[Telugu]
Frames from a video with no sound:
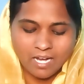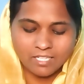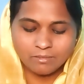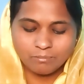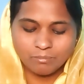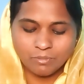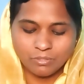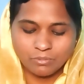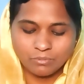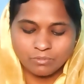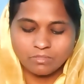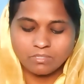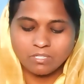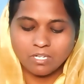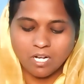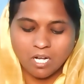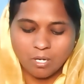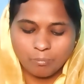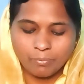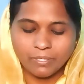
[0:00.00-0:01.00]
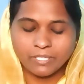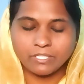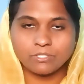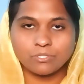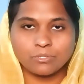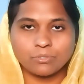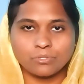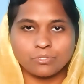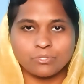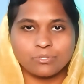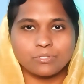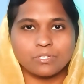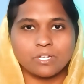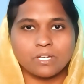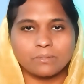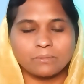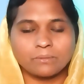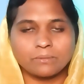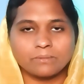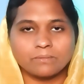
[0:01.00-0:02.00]
ఆత్మను
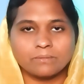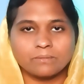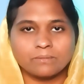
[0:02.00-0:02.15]
అప్పగించుకొంచున్నాను